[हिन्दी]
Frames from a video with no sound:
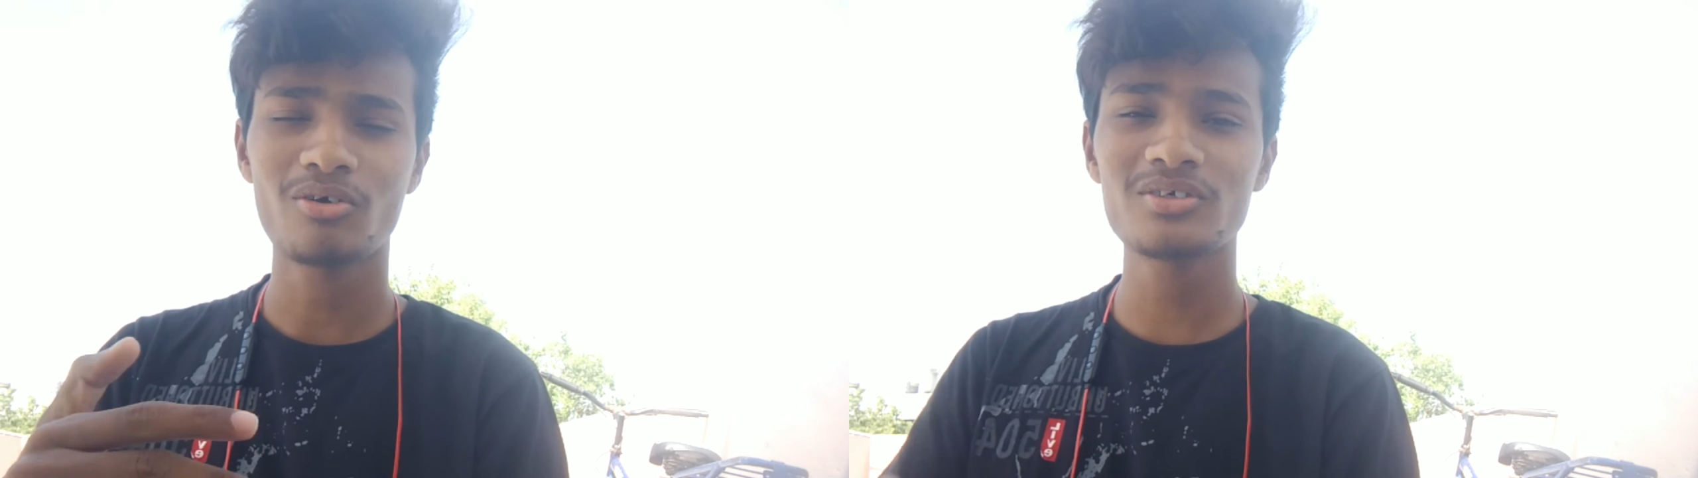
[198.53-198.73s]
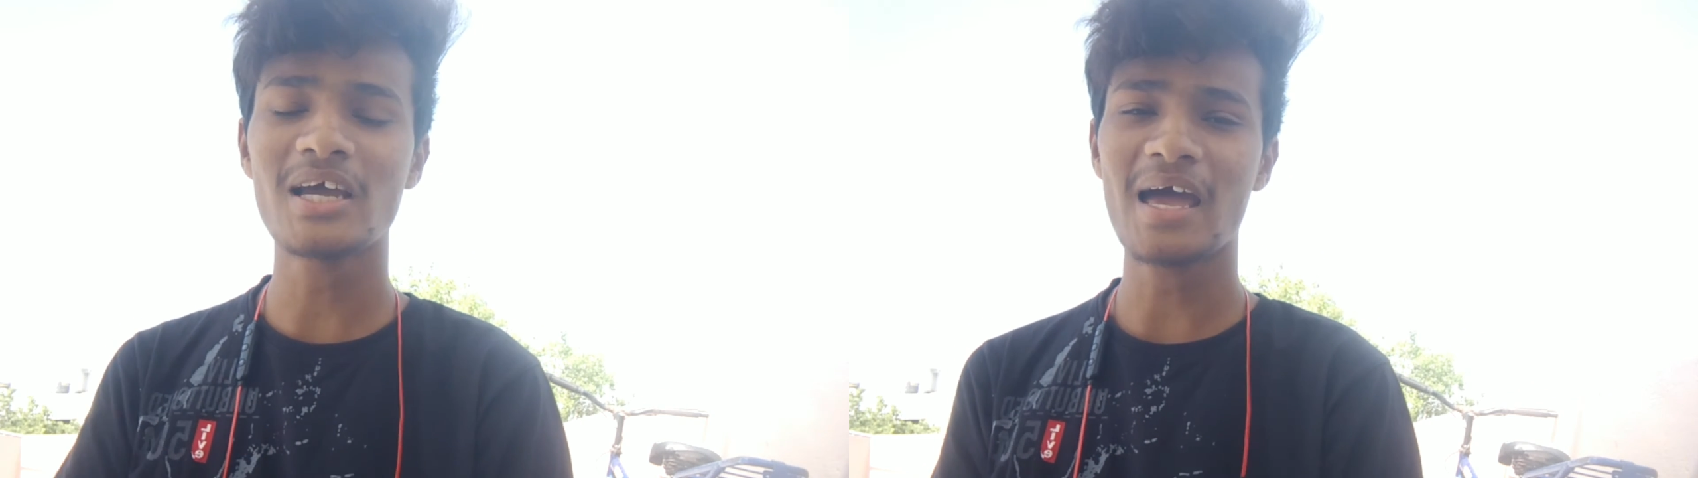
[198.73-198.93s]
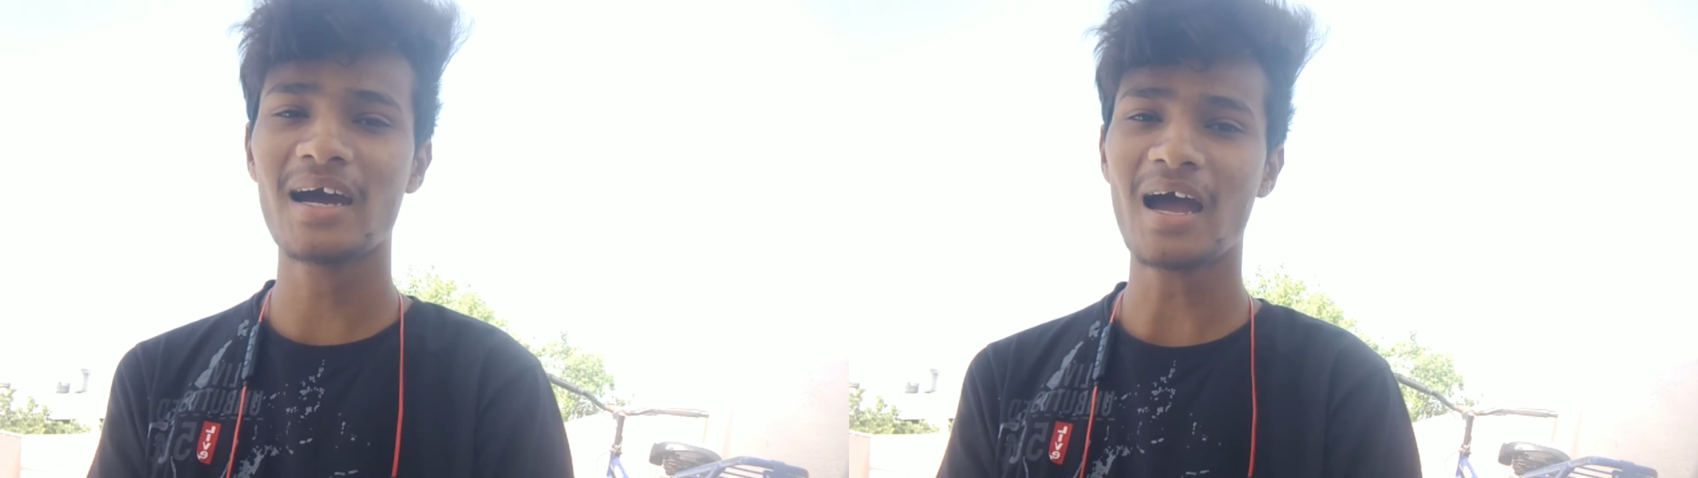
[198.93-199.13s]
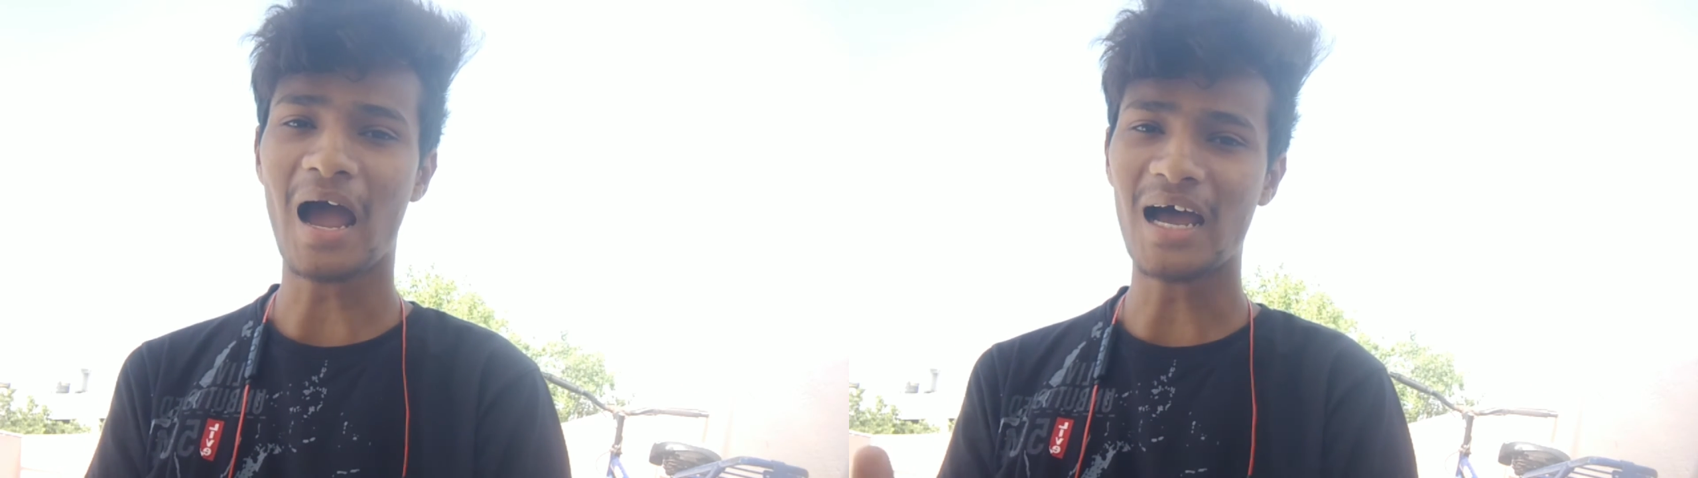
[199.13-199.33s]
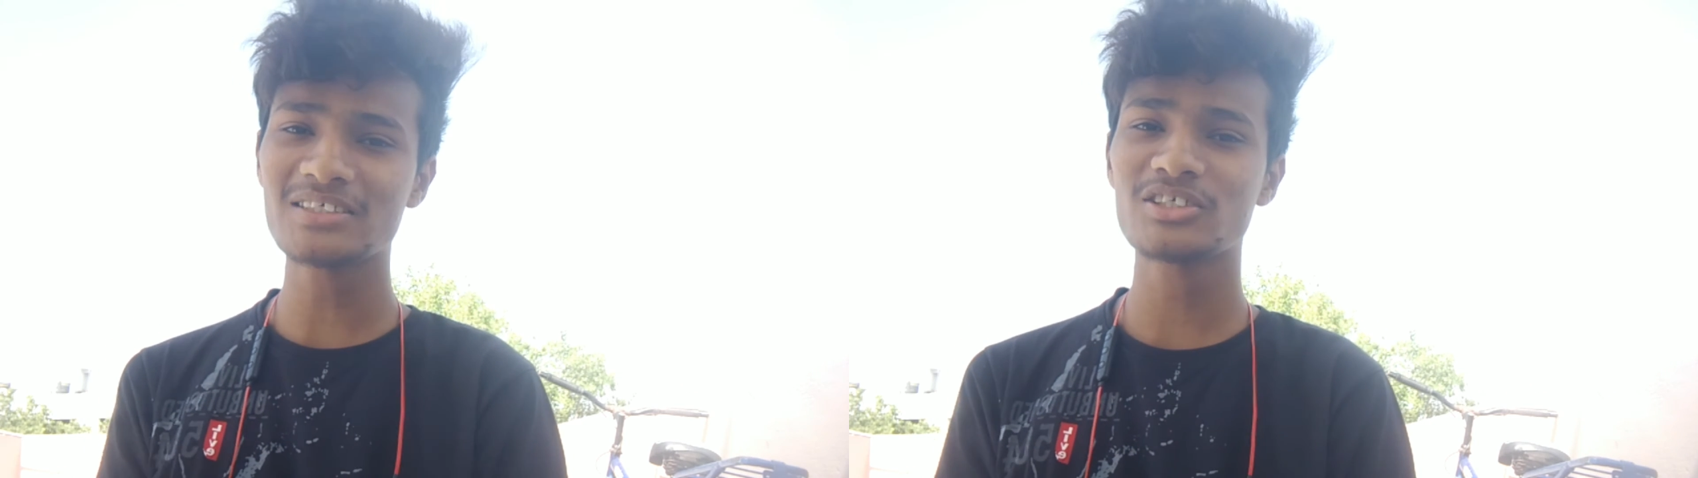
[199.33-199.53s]
हो जाएगा
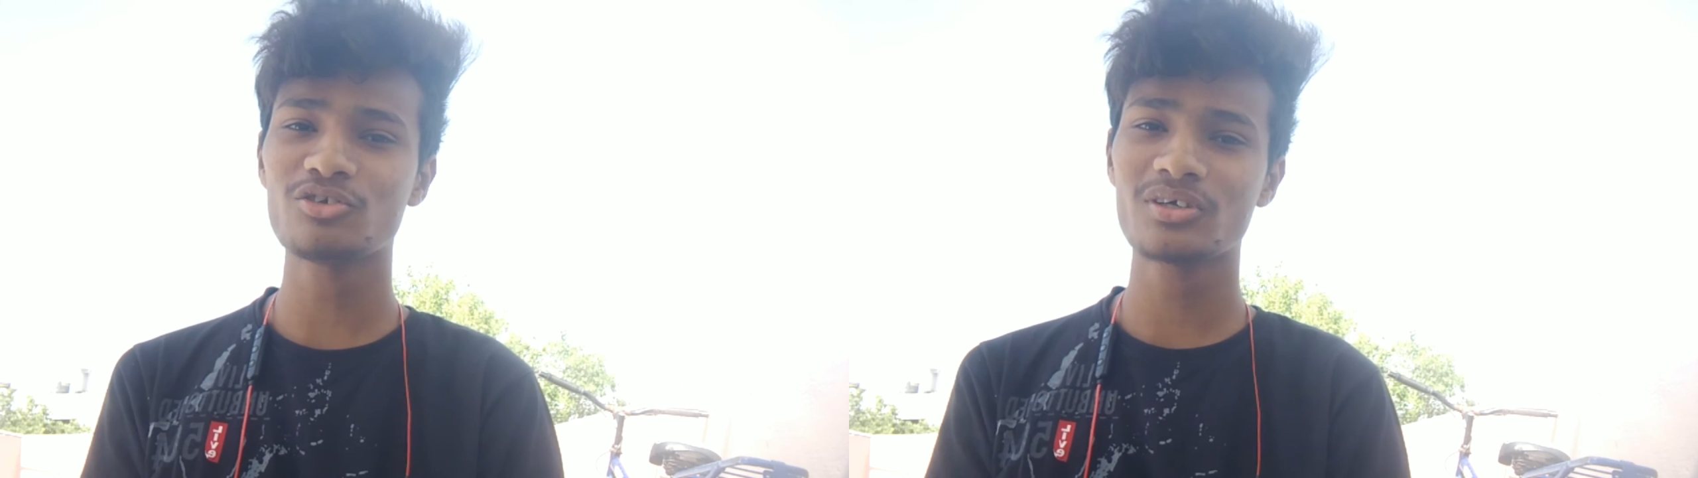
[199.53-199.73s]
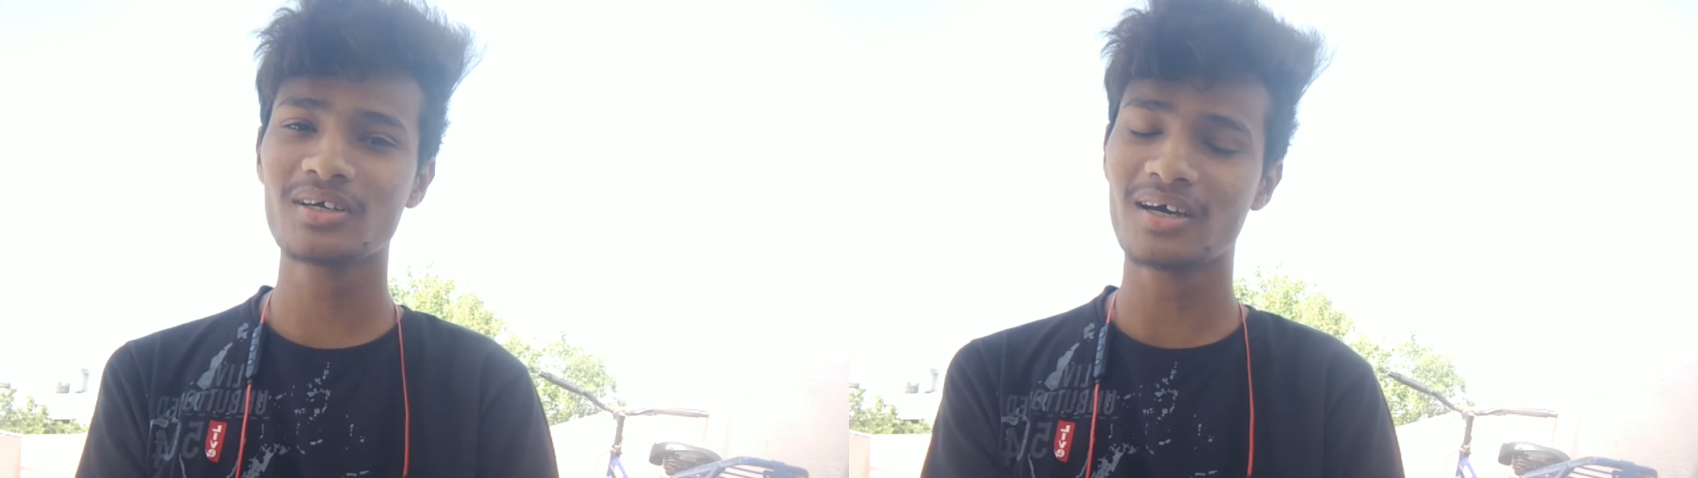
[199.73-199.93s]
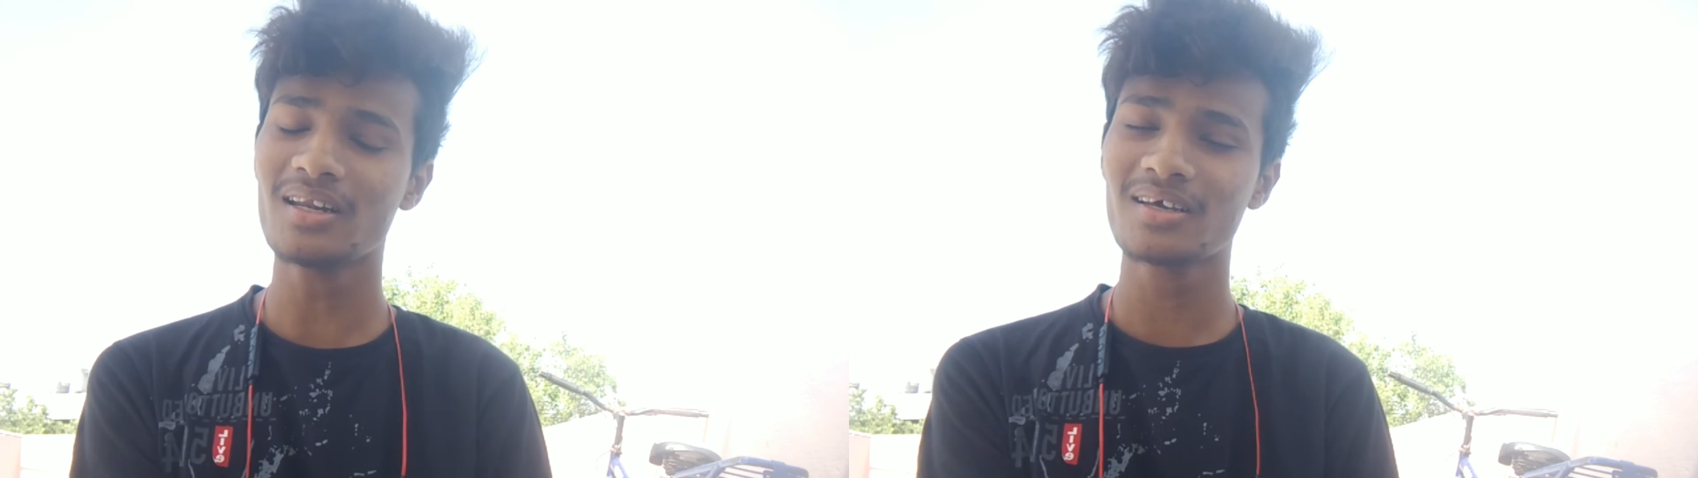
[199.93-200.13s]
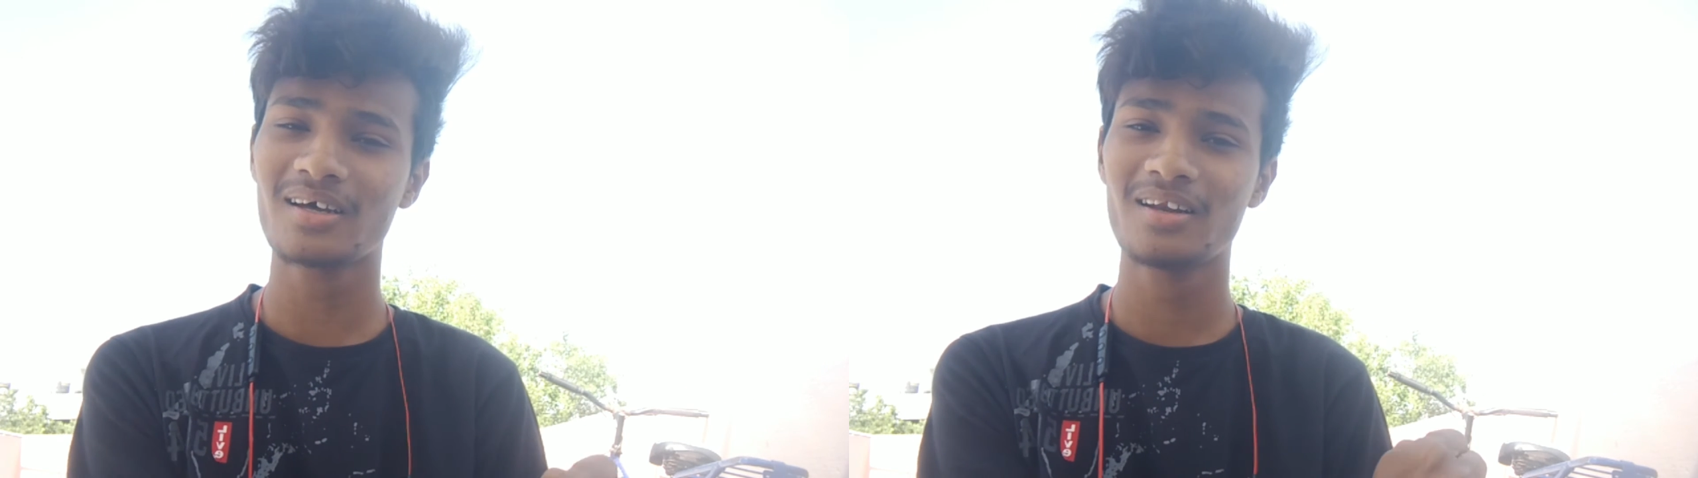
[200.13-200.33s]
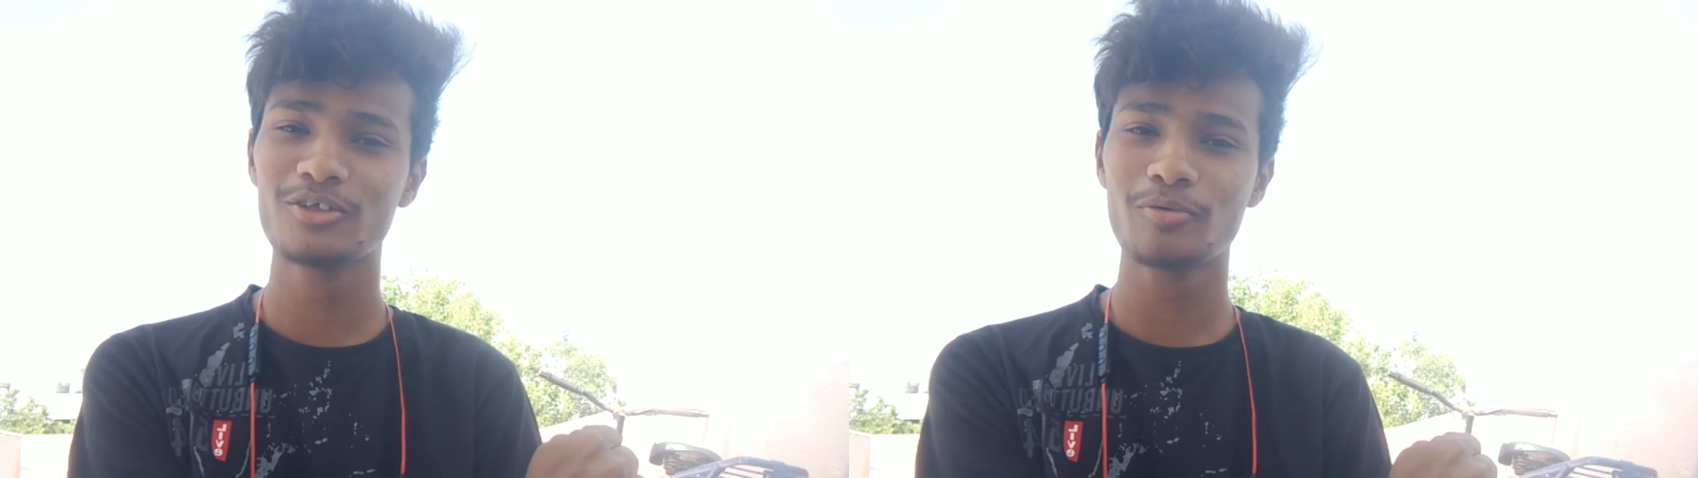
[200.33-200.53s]
आज नहीं तो कल
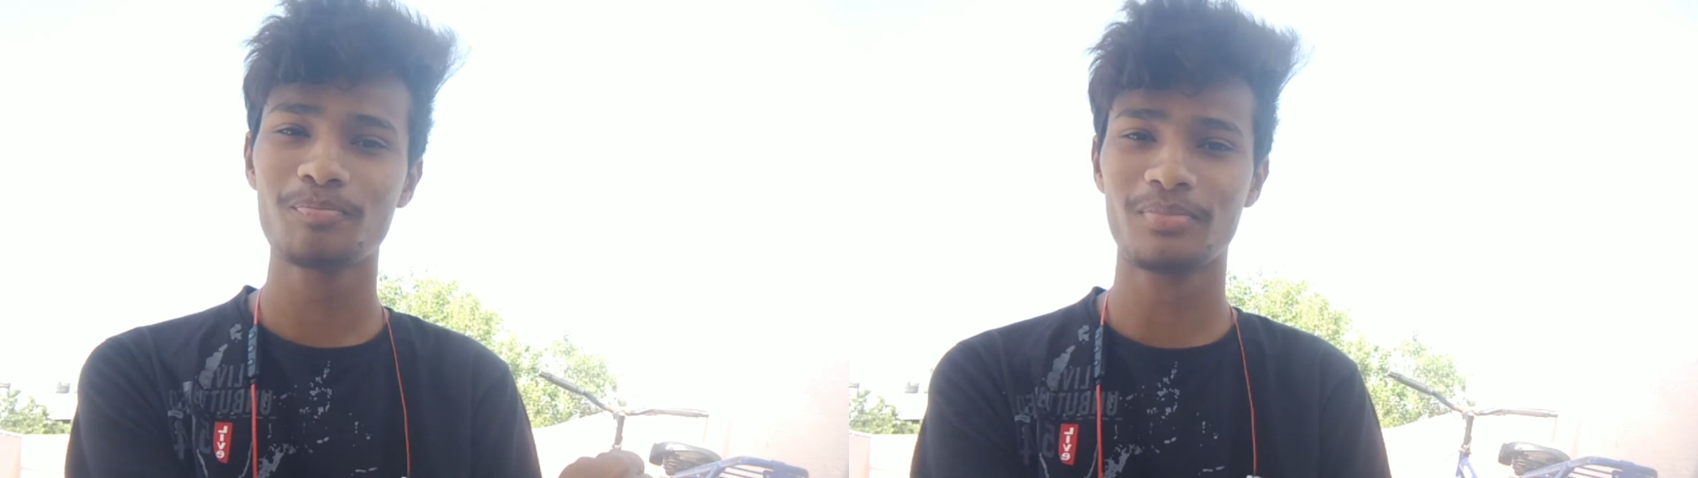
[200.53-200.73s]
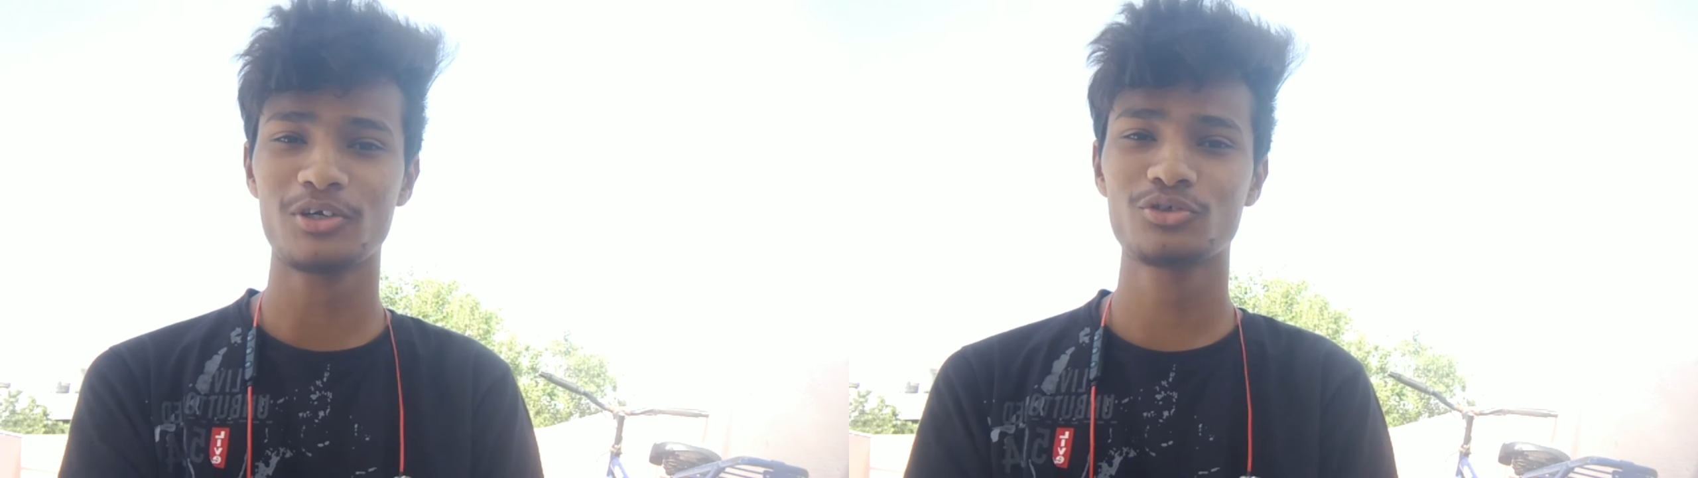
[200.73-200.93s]
कल नहीं तो